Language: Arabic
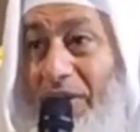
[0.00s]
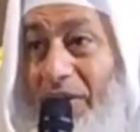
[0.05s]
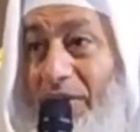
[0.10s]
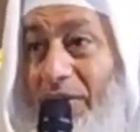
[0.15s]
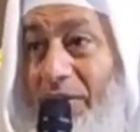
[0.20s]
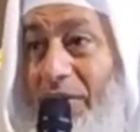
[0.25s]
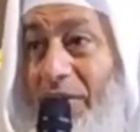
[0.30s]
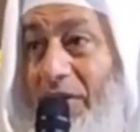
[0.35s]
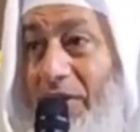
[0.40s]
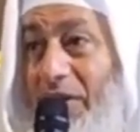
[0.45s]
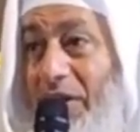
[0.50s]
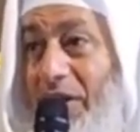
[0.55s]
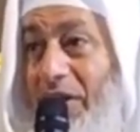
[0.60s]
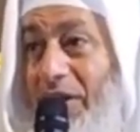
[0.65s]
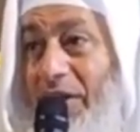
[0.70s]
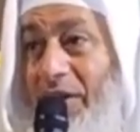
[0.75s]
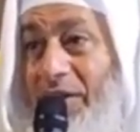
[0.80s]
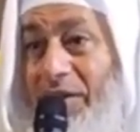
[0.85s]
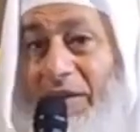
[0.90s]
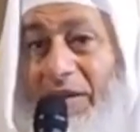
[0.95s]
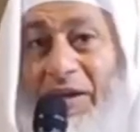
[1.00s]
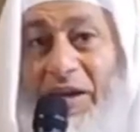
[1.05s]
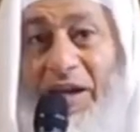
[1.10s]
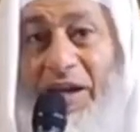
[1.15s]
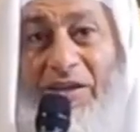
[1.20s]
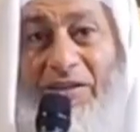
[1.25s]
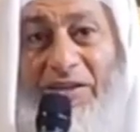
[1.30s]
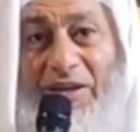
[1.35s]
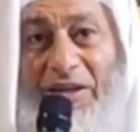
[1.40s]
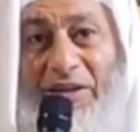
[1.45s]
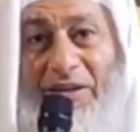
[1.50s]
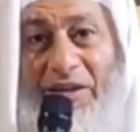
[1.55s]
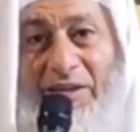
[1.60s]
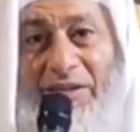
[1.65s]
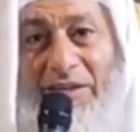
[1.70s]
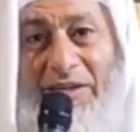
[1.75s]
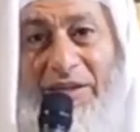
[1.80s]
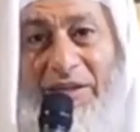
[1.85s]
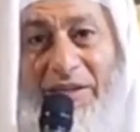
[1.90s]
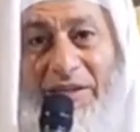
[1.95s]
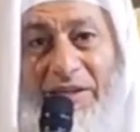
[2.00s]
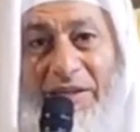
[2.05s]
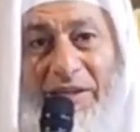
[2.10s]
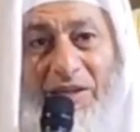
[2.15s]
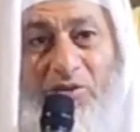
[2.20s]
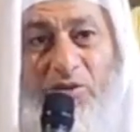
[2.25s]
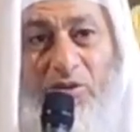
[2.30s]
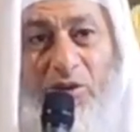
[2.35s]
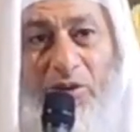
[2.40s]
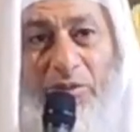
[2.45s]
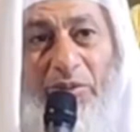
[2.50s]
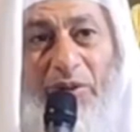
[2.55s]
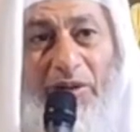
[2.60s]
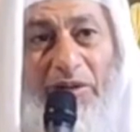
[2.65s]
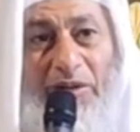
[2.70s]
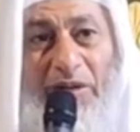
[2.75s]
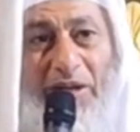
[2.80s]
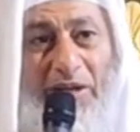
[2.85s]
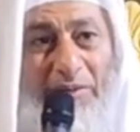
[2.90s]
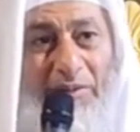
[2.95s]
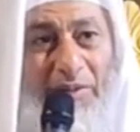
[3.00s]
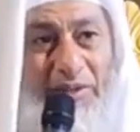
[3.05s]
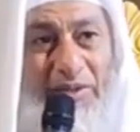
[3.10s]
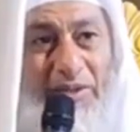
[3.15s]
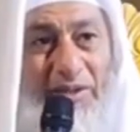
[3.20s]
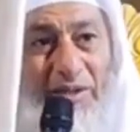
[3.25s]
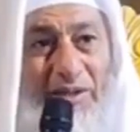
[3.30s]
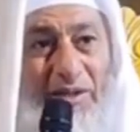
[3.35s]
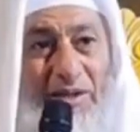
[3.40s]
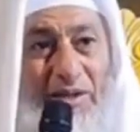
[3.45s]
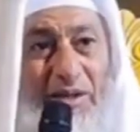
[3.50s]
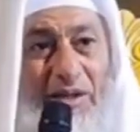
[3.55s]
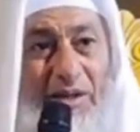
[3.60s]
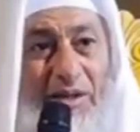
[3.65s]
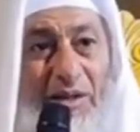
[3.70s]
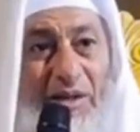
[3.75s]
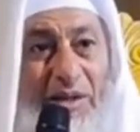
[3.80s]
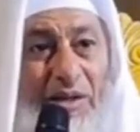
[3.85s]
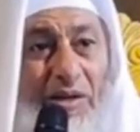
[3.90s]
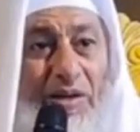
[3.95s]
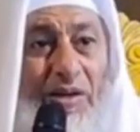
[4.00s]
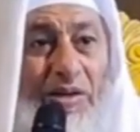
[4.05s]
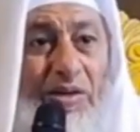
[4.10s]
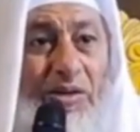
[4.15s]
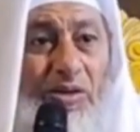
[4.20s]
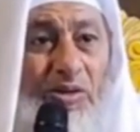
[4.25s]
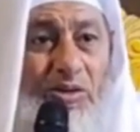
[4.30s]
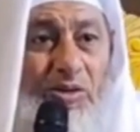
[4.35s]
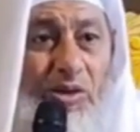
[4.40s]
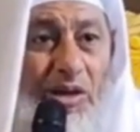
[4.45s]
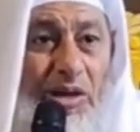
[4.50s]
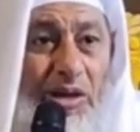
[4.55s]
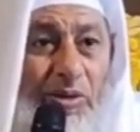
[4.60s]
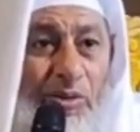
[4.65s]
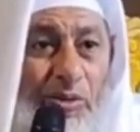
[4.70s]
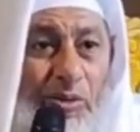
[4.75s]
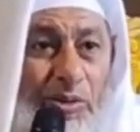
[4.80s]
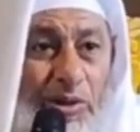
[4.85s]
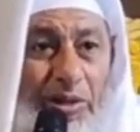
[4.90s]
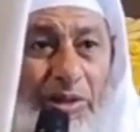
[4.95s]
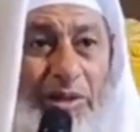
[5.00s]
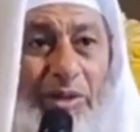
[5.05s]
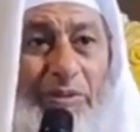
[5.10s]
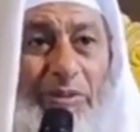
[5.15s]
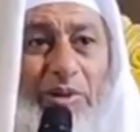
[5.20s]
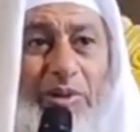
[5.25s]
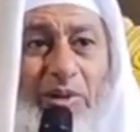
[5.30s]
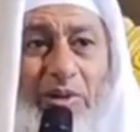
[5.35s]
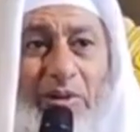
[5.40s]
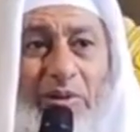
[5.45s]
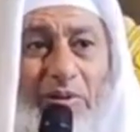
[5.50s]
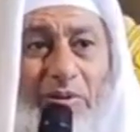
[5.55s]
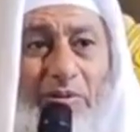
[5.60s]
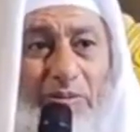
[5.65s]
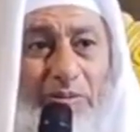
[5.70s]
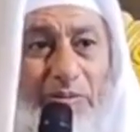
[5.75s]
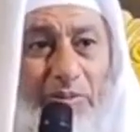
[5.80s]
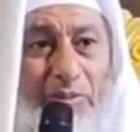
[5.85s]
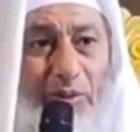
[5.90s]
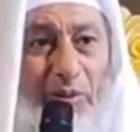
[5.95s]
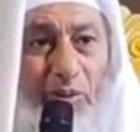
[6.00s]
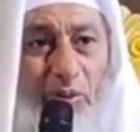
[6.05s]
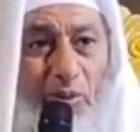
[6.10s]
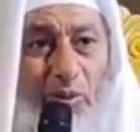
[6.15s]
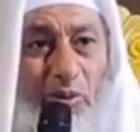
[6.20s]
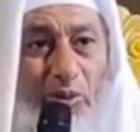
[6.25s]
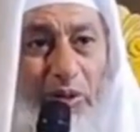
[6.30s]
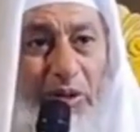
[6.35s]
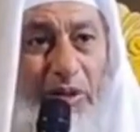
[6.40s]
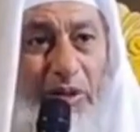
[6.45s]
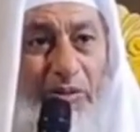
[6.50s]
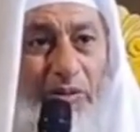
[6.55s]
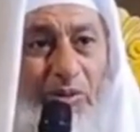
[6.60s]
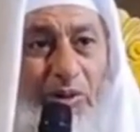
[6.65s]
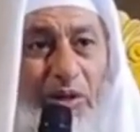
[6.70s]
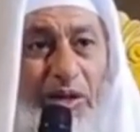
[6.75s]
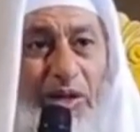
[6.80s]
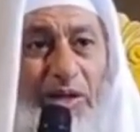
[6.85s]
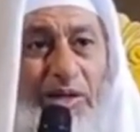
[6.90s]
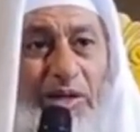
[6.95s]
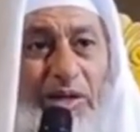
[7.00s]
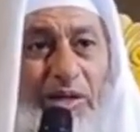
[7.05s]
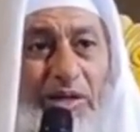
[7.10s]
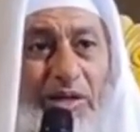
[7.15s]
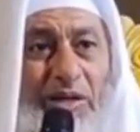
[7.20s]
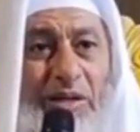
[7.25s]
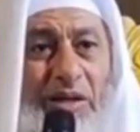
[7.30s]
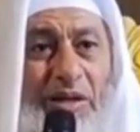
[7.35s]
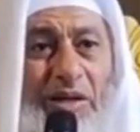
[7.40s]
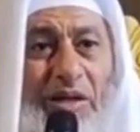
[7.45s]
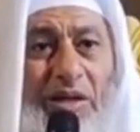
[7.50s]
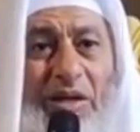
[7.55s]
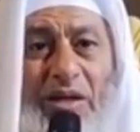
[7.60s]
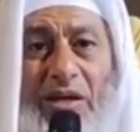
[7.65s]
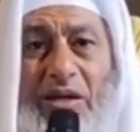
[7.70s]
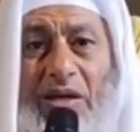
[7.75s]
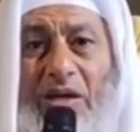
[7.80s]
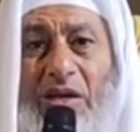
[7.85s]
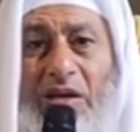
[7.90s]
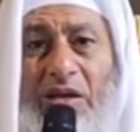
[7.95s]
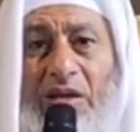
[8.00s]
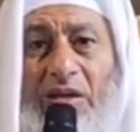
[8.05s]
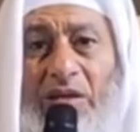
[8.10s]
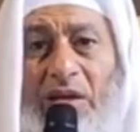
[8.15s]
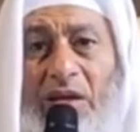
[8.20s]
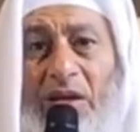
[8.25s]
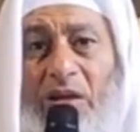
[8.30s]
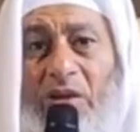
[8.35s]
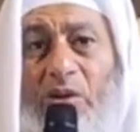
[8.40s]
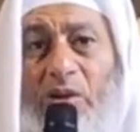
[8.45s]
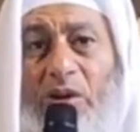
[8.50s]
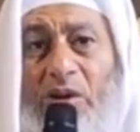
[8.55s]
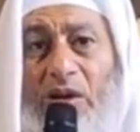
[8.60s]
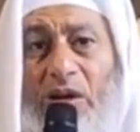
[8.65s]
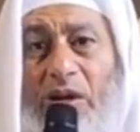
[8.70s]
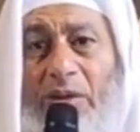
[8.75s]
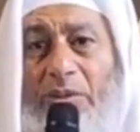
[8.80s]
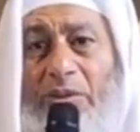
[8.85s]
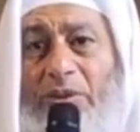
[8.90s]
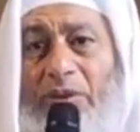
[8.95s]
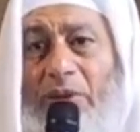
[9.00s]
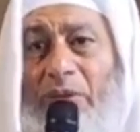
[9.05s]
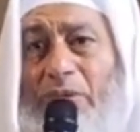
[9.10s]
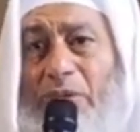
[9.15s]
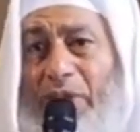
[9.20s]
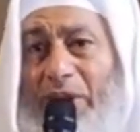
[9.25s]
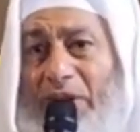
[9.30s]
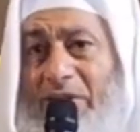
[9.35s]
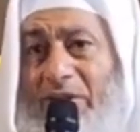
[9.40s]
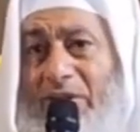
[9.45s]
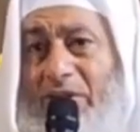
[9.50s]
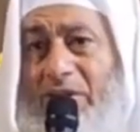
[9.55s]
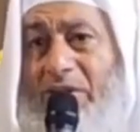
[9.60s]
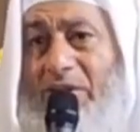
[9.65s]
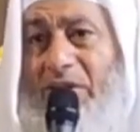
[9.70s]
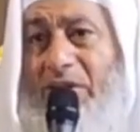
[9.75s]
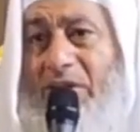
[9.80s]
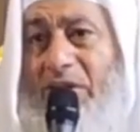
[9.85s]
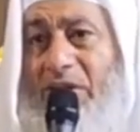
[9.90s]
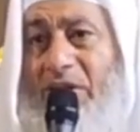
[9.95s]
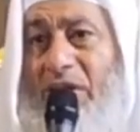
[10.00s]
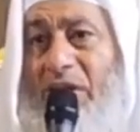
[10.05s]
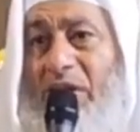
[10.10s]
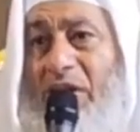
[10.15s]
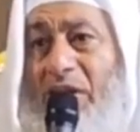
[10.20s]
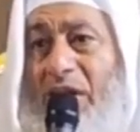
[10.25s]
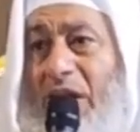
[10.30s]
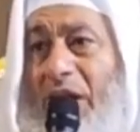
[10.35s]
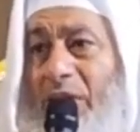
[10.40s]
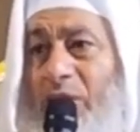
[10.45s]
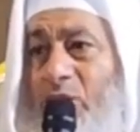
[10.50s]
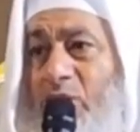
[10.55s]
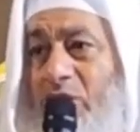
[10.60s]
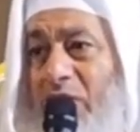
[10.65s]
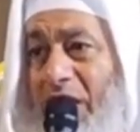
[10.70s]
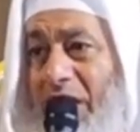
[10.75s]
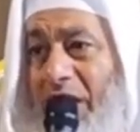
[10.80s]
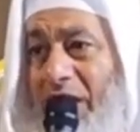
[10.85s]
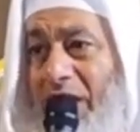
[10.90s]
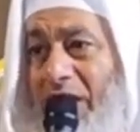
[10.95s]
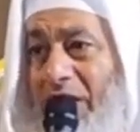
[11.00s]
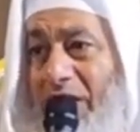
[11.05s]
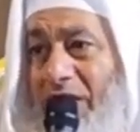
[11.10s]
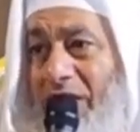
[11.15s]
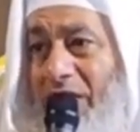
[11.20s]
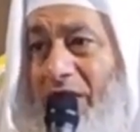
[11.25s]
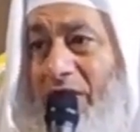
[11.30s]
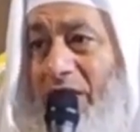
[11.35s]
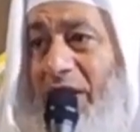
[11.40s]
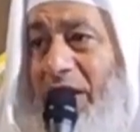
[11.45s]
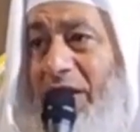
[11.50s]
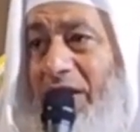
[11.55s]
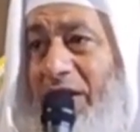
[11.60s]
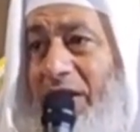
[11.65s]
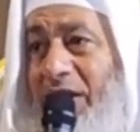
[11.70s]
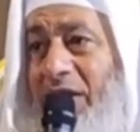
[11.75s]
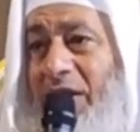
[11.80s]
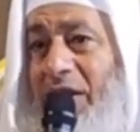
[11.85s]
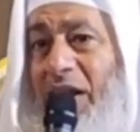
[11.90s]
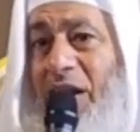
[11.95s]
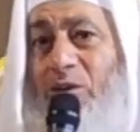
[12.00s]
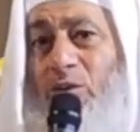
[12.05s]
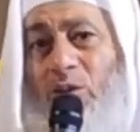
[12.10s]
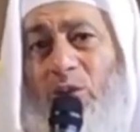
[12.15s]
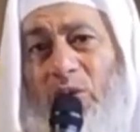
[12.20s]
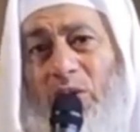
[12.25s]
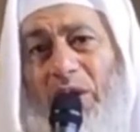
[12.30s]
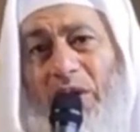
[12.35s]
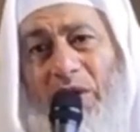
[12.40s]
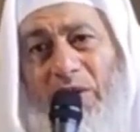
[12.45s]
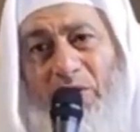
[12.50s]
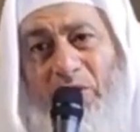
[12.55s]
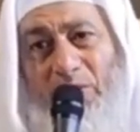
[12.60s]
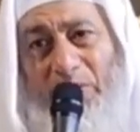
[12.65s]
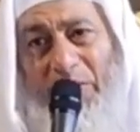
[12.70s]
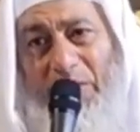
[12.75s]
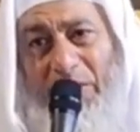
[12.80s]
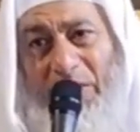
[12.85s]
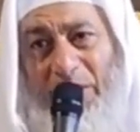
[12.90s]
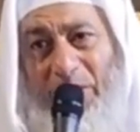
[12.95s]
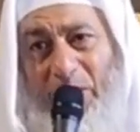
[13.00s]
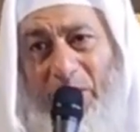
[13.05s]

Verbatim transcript: فقال إني أخشى أن يأتيني الناس يوم القيامة يطالبونني بحقوقهم ولكن إن الله هو القابض الباسط المساعر ولكني أدعو الله سبحانه